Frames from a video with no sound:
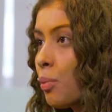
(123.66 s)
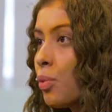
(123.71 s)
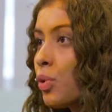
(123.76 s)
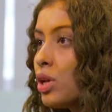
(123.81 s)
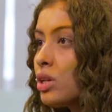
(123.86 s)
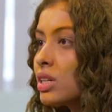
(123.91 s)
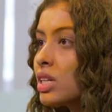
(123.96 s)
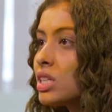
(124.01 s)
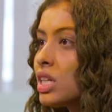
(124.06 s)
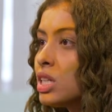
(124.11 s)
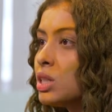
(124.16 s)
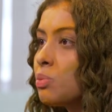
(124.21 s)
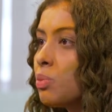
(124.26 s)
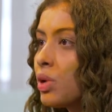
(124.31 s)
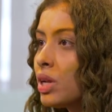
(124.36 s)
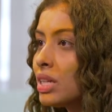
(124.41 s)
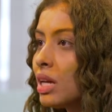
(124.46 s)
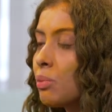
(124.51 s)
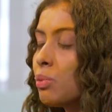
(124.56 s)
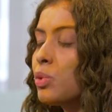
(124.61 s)
Por isso que a gente,
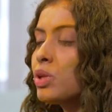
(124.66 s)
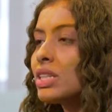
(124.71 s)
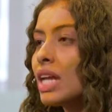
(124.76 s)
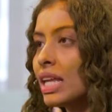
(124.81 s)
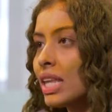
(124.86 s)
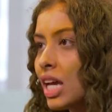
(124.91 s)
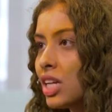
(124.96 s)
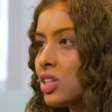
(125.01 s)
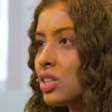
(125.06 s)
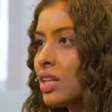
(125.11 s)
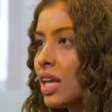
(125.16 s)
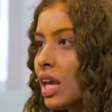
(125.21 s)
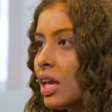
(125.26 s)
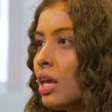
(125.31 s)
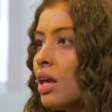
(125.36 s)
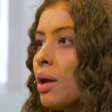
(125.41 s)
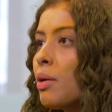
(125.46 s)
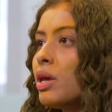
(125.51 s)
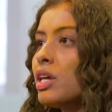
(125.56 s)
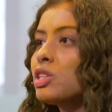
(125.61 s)
por exemplo, estratégia estratégia
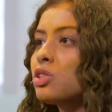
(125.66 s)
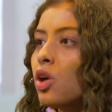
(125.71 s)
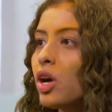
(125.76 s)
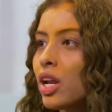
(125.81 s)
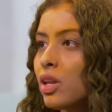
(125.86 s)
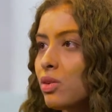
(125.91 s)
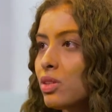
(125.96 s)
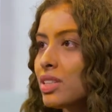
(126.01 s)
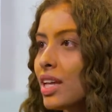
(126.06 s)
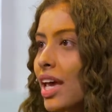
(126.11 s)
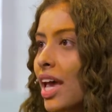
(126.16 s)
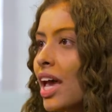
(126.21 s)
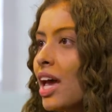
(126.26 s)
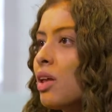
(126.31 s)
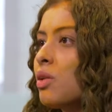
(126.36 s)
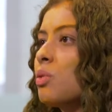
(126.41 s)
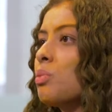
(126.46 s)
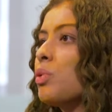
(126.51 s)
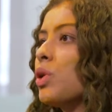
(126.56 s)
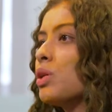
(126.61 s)
tem história do
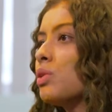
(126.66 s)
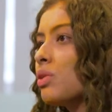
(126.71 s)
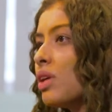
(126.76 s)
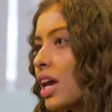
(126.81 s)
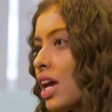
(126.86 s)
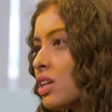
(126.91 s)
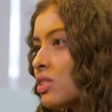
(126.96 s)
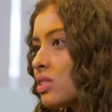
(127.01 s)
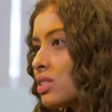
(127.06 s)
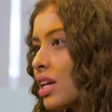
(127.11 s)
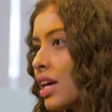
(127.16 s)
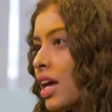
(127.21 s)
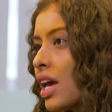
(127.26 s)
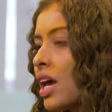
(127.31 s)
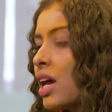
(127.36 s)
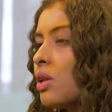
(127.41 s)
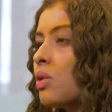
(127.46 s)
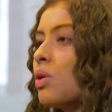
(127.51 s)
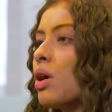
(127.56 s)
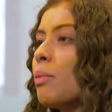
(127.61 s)
zero, português do
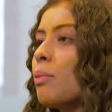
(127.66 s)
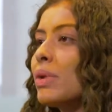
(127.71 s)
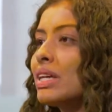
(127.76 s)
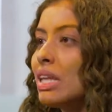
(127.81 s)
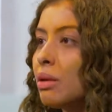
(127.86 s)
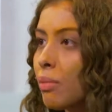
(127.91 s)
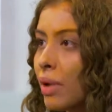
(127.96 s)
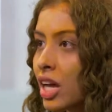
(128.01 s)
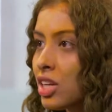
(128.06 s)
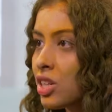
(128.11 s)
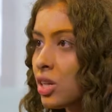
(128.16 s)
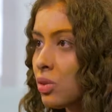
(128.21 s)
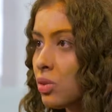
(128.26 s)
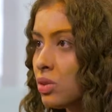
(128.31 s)
zero, matemática